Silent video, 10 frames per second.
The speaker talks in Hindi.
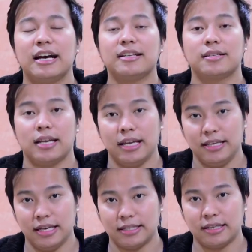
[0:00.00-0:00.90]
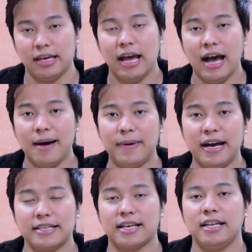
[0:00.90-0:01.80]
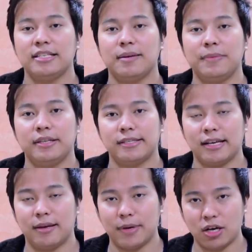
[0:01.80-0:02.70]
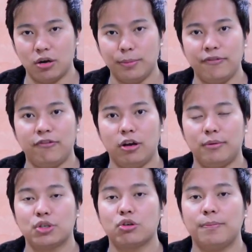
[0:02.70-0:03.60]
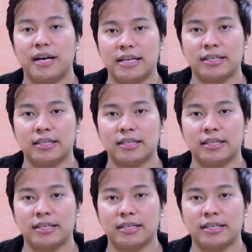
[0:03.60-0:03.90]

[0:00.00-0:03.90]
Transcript: आंसर है यस आप आसानी से अपने इंस्टाग्राम अकाउंट में फॉलोवर्स को बढ़ा